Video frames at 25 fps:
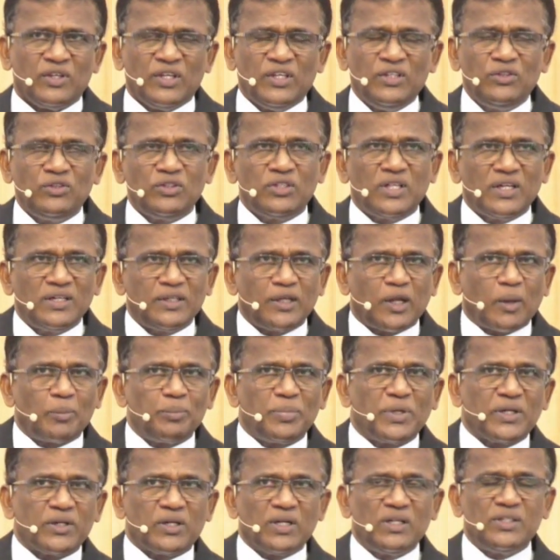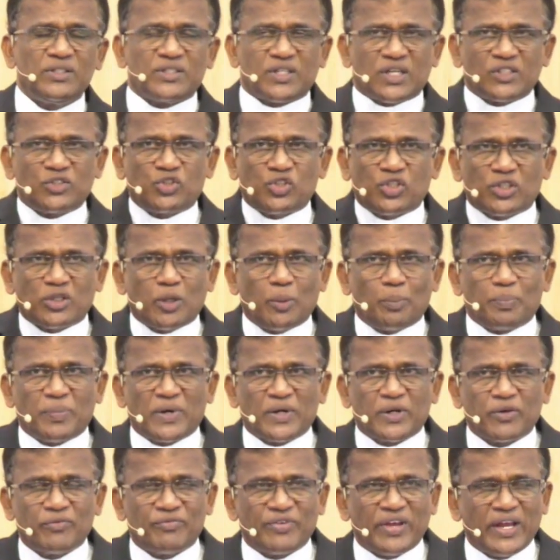இந்த நபர்கள்
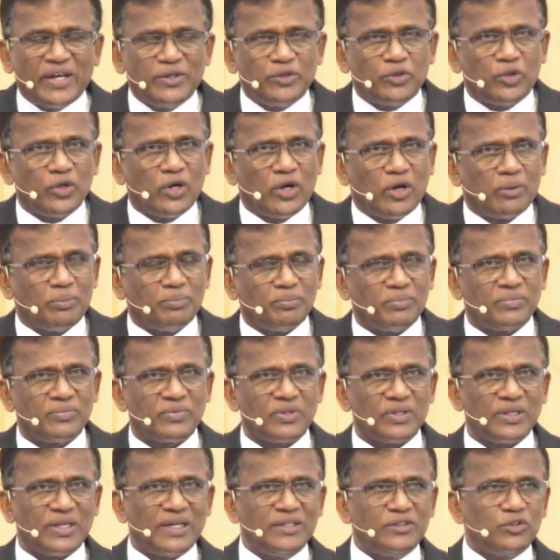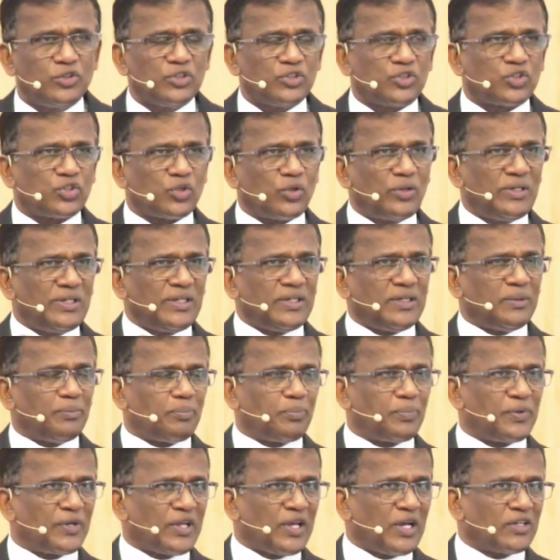ரட்சிக்கப்பட வேண்டும் என்று சொல்லி
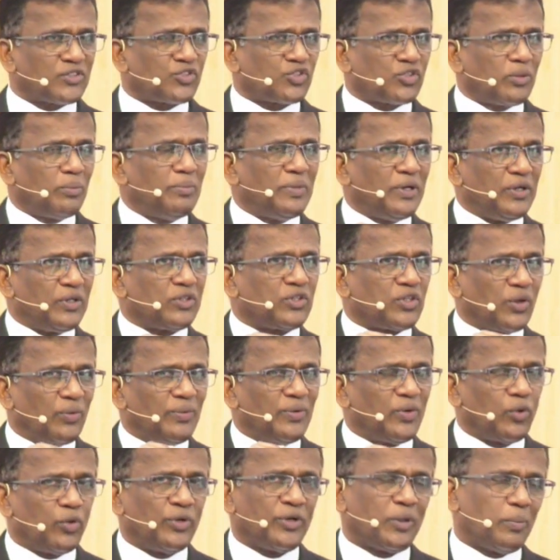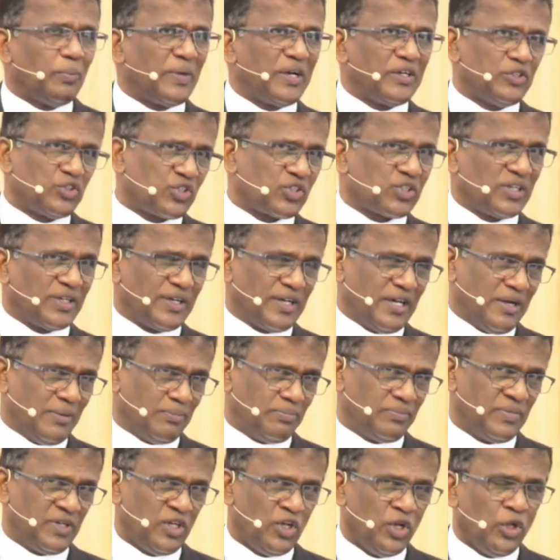பிரயாசம் எடுத்த ஒரு மனுஷனா
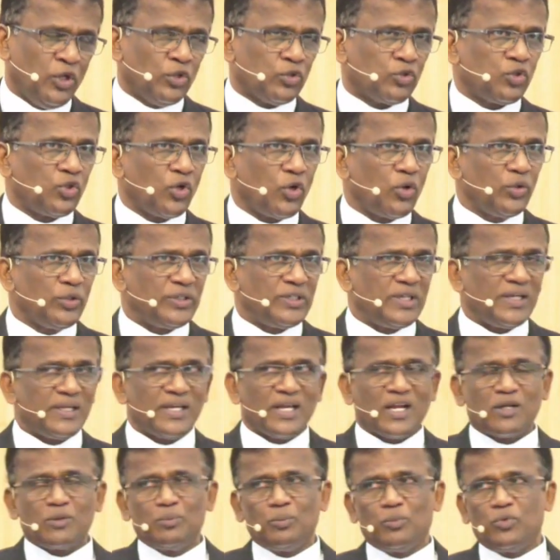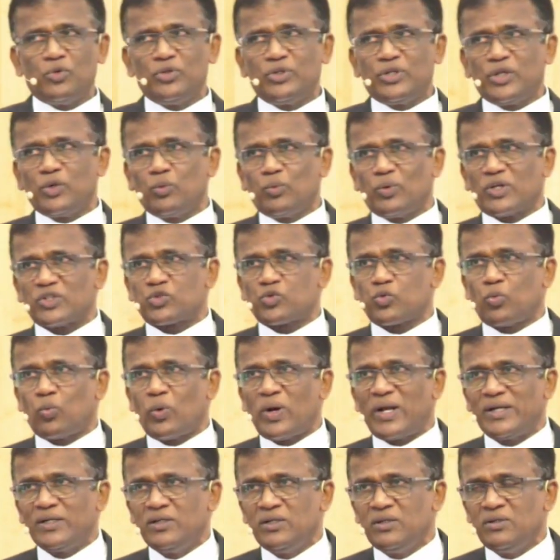தோ டிஆர் மோடி வாஸ்
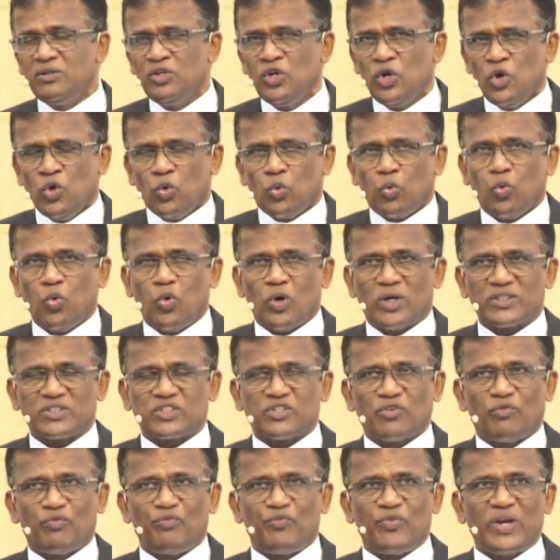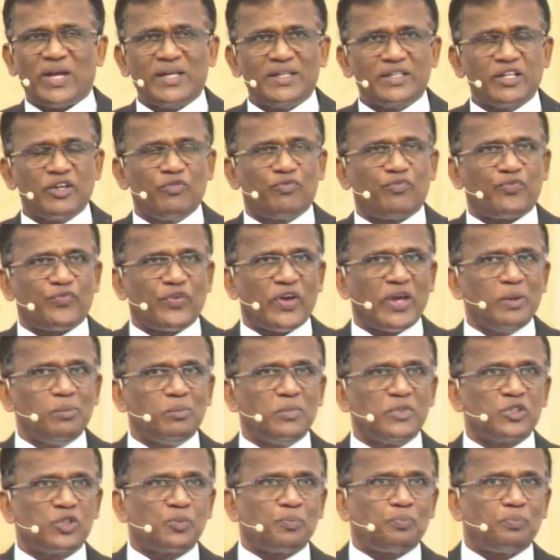ஒன் ஹூ வாஸ் அ வெரி
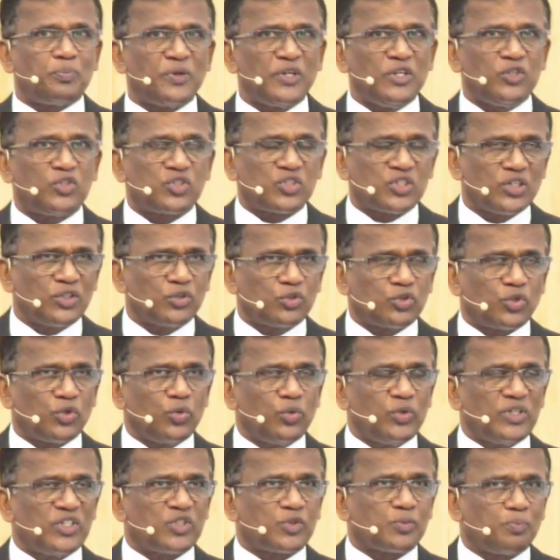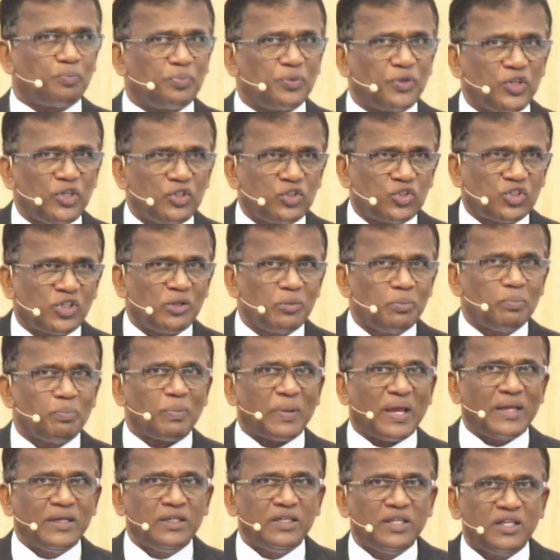ஃபேமஸ் ப்ரீச்சர் த்ரூ இஸ் ப்ரீச்சிங்
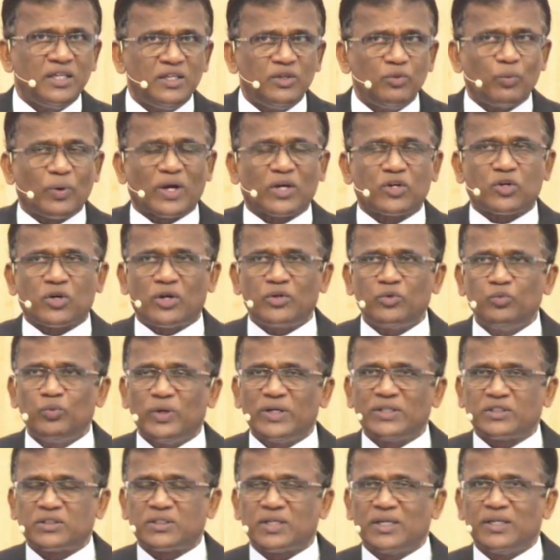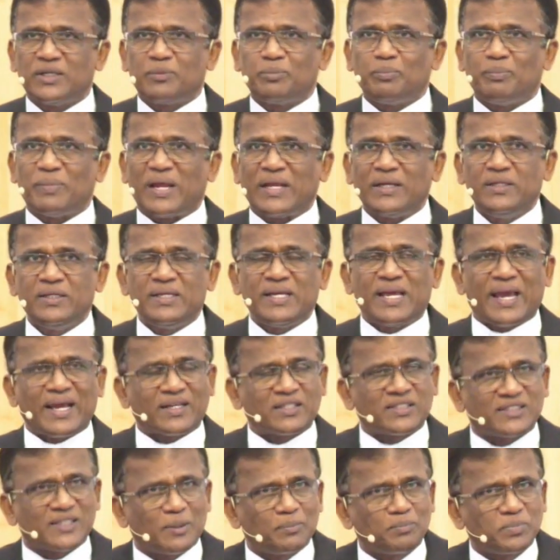மெனி வ கன்வெர்டட் மெனி
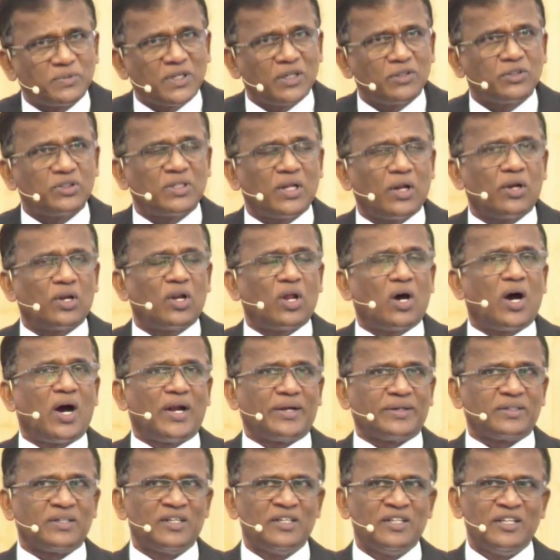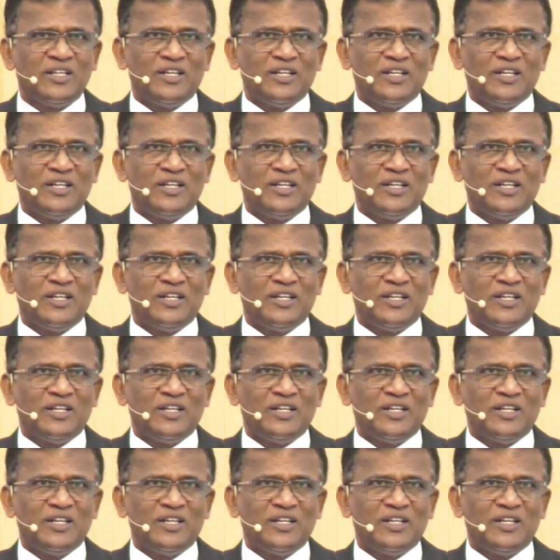அக்செப்டட் த லாட்